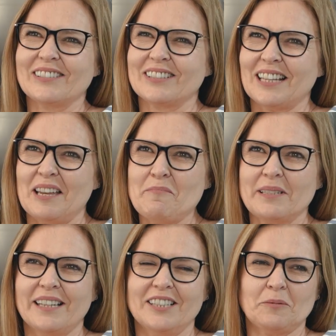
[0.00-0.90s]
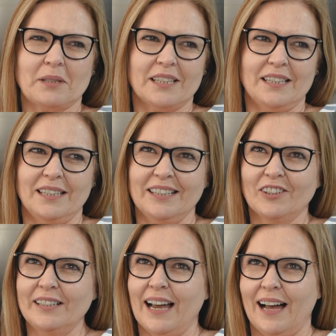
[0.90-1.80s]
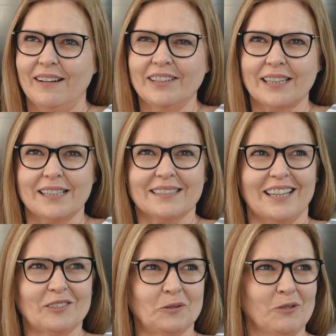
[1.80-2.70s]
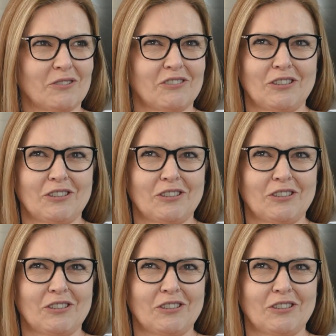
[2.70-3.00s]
eu sempre, desde pequenininho, olhava aqueles adultos